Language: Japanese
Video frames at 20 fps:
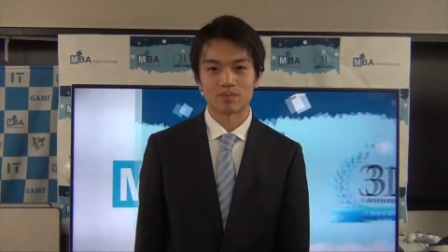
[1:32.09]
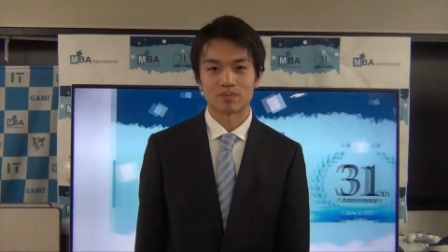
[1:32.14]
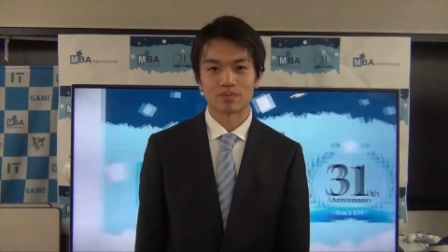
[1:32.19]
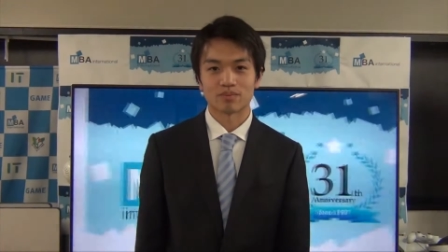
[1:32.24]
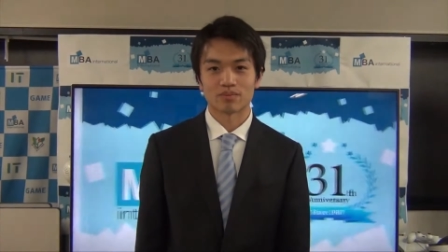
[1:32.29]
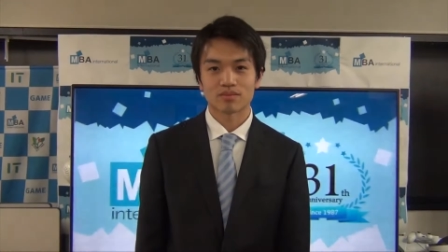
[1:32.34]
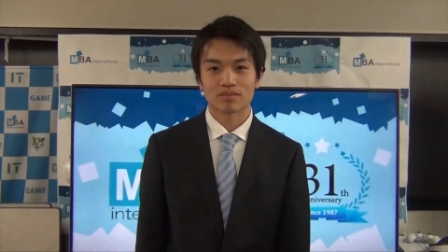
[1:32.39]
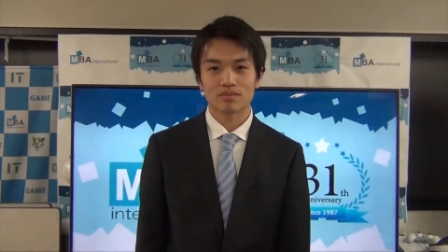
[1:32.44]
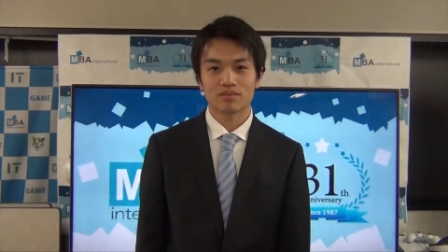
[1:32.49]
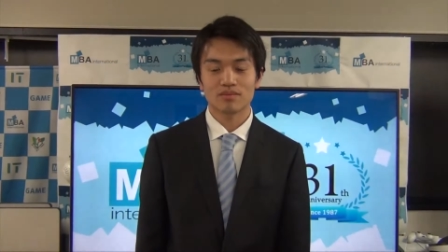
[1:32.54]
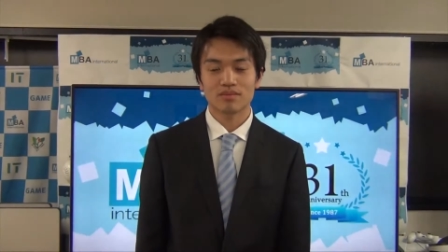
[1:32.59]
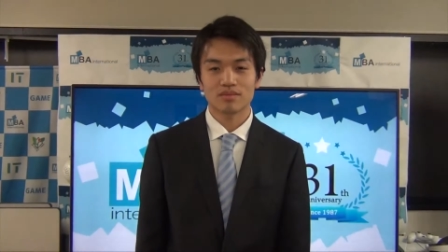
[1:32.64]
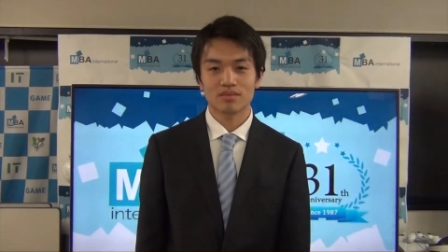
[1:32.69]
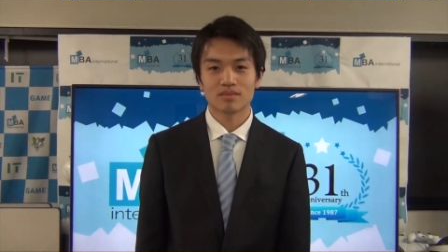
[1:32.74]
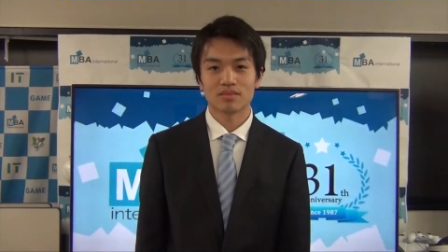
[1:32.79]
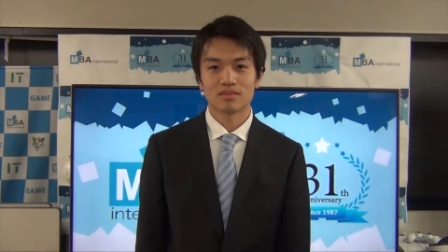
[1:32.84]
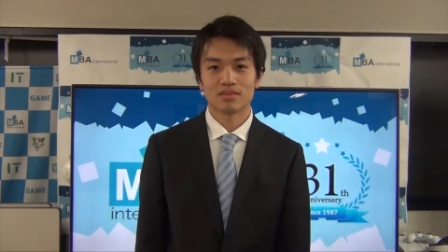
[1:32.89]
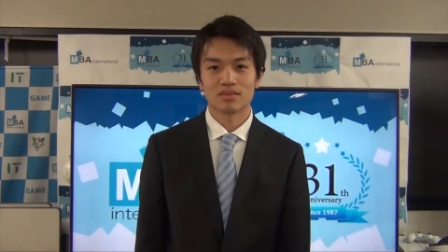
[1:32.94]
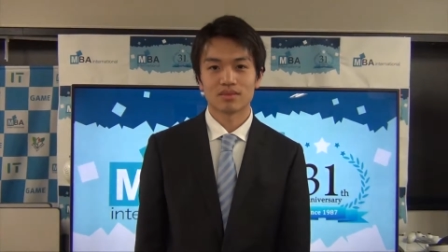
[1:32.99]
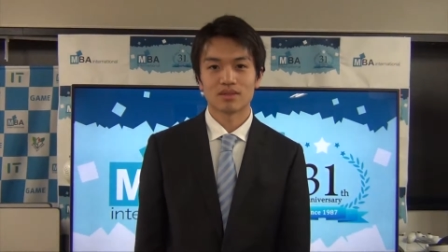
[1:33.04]
は
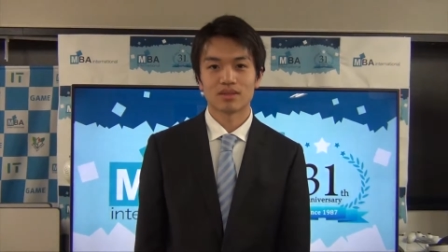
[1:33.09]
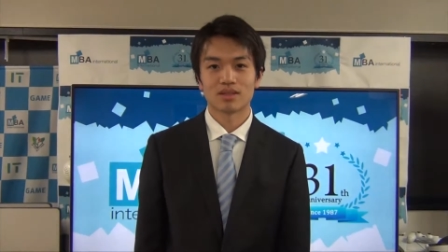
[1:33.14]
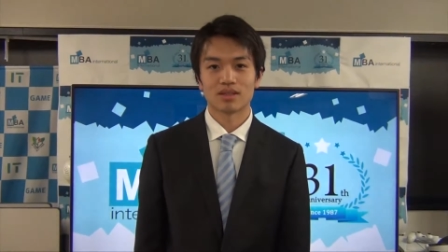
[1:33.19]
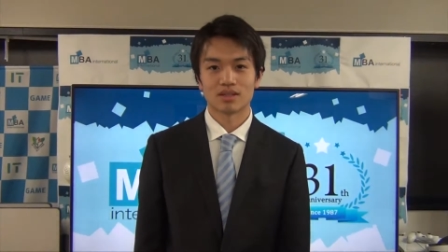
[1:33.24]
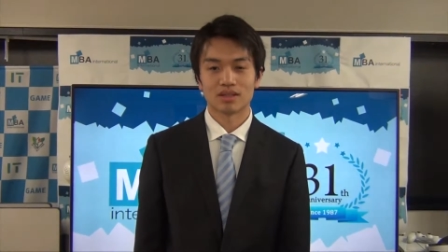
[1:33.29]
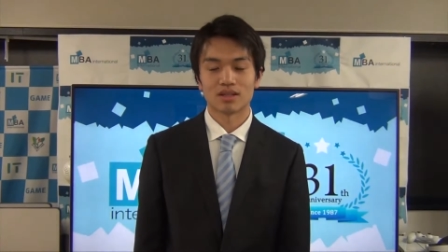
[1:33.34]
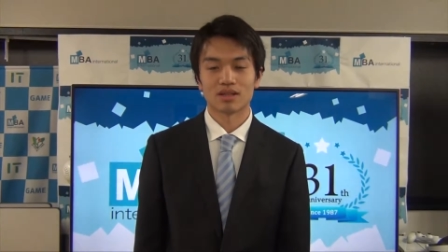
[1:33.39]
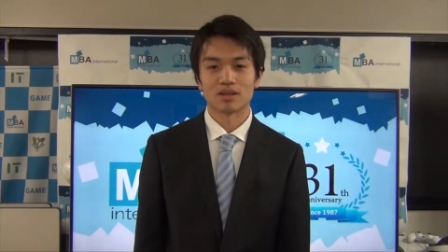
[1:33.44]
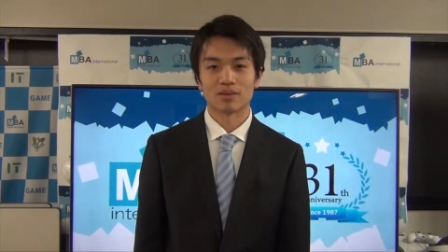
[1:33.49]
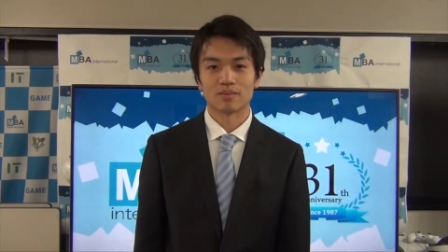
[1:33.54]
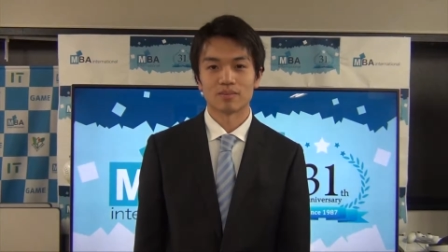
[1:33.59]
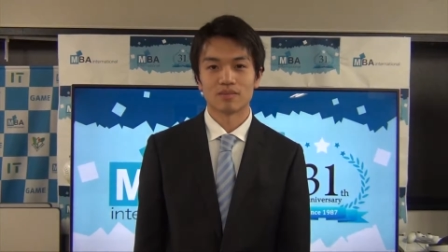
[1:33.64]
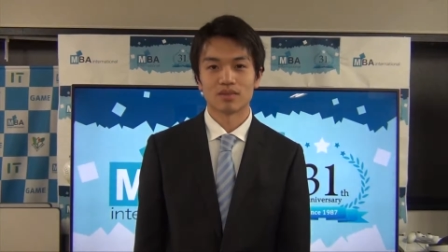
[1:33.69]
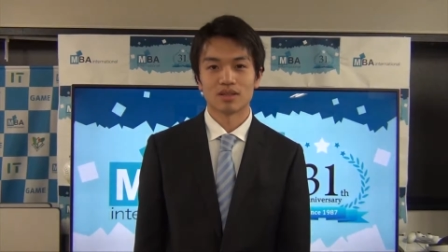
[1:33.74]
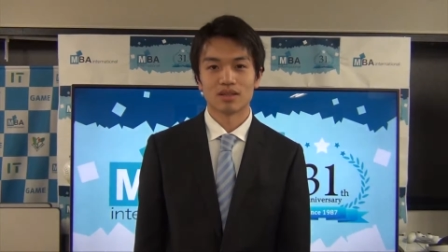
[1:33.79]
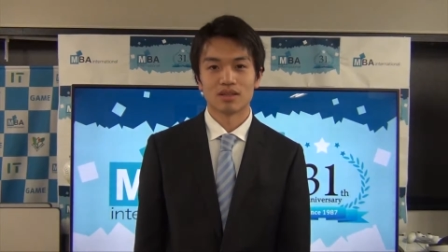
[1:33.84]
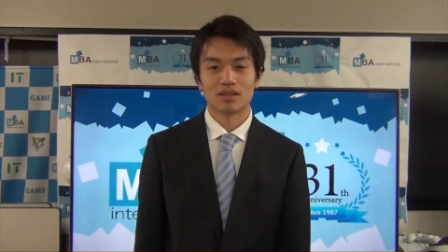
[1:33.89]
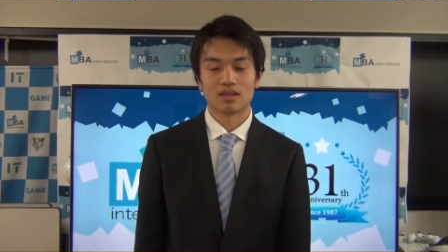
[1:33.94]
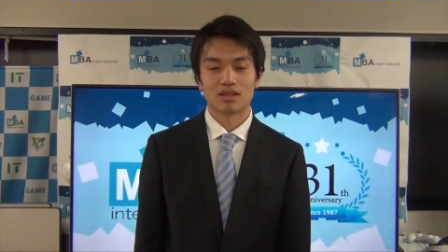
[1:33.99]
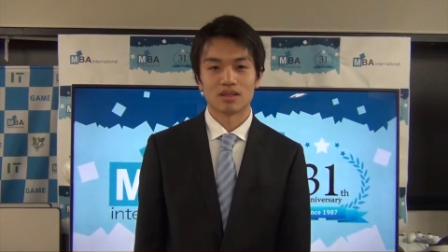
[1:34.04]
い、はい、
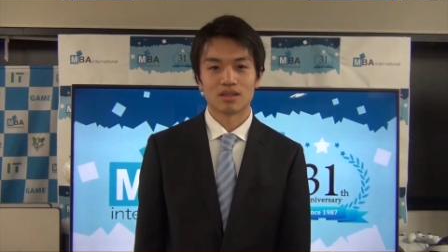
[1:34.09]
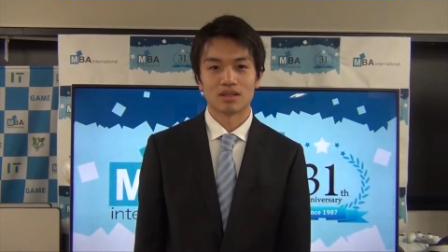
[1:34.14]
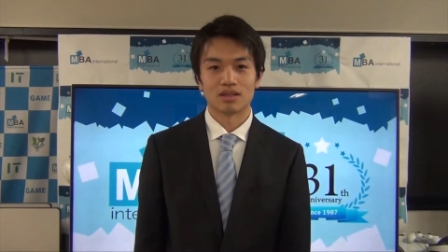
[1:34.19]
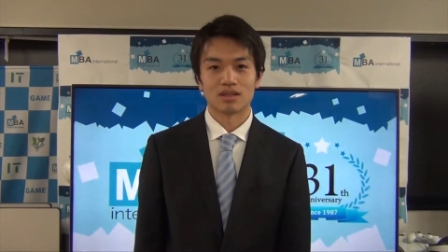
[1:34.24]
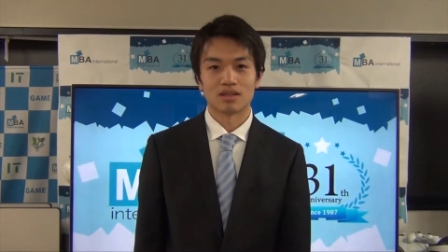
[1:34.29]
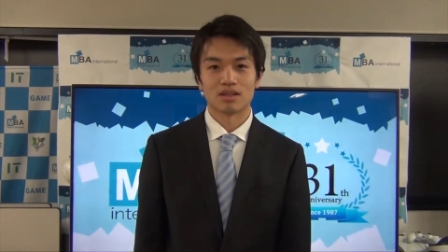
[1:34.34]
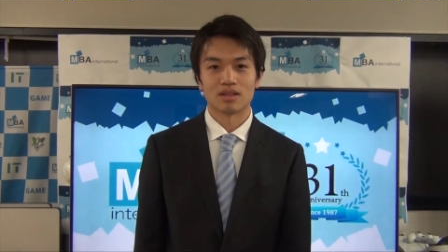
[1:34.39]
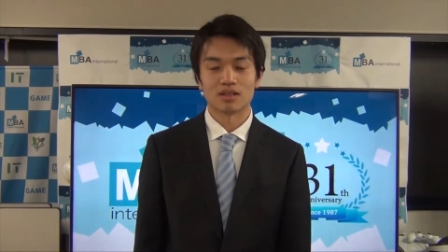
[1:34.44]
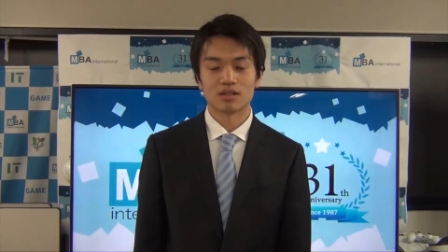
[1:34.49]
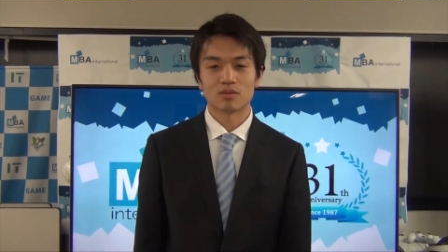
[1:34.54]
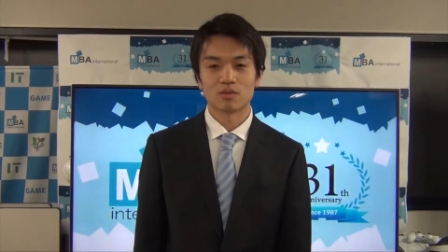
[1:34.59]
えー、